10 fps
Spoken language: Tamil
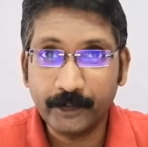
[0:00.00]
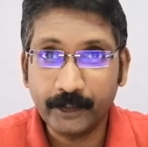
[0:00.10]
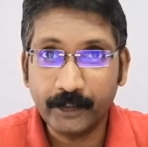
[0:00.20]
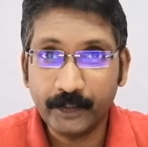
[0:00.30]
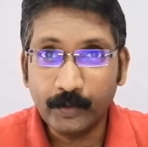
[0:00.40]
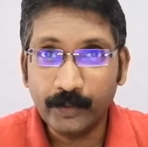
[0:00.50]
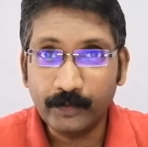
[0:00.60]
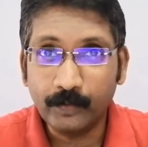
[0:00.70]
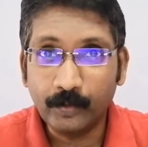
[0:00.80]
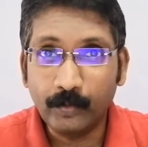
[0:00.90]
செய்யுங்க இன்னொன்று
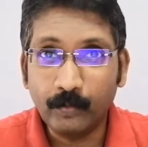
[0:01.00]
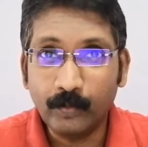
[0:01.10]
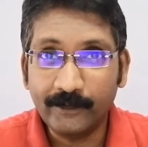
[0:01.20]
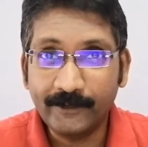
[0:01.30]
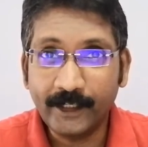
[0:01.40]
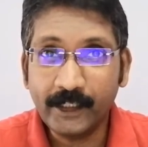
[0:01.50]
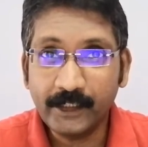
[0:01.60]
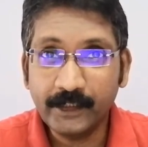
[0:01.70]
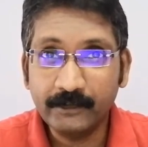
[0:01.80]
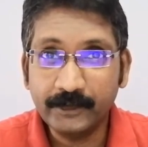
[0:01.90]
ஒரு
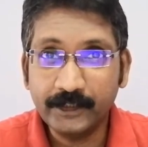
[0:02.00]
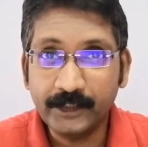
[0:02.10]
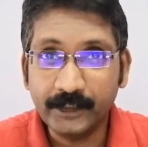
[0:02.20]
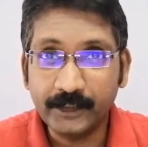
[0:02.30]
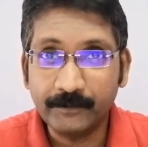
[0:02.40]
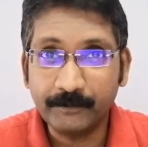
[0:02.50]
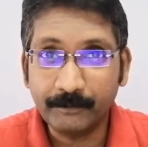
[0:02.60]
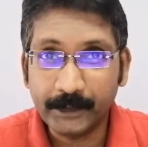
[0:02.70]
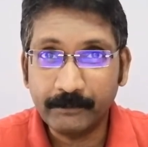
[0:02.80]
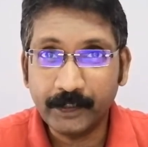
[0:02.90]
செயலியை வந்து நீங்கள்
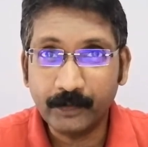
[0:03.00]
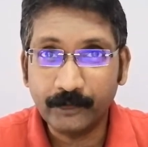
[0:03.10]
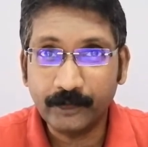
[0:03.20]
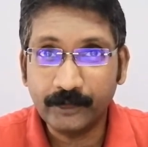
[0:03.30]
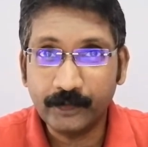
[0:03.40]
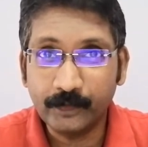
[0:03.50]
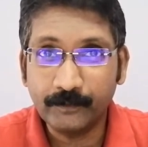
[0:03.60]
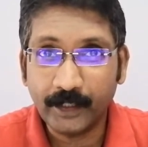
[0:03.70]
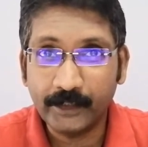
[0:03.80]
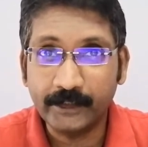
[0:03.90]
பதிவிறக்கம் செஞ்சதும்
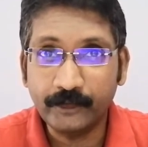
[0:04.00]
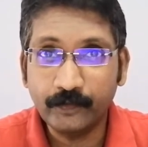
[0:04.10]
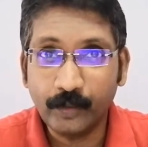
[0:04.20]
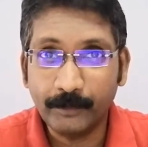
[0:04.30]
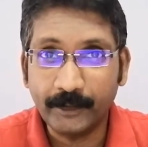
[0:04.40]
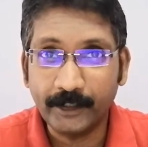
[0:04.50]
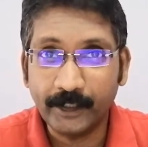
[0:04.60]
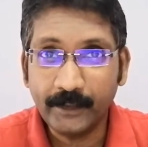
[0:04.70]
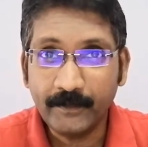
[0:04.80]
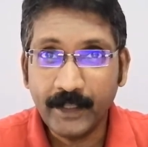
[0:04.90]
அதை இன்ஸ்டால்
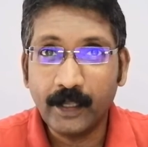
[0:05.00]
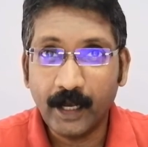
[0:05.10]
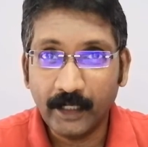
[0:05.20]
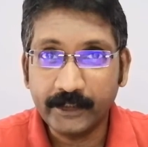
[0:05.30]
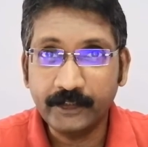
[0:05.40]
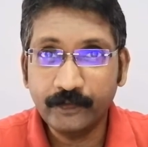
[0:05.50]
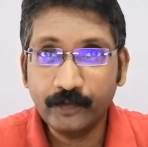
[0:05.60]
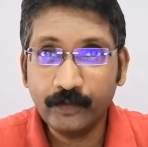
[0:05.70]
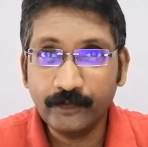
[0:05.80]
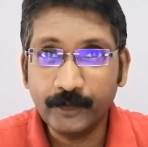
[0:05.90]
பண்ணுறீங்களே அதை
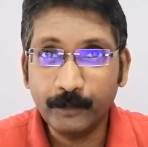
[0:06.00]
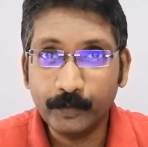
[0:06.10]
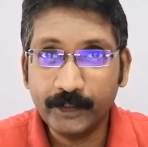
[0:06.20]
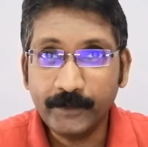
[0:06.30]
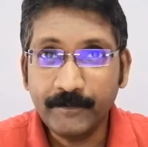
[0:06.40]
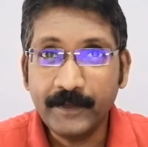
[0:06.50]
இன்ஸ்டால் செய்யும்போது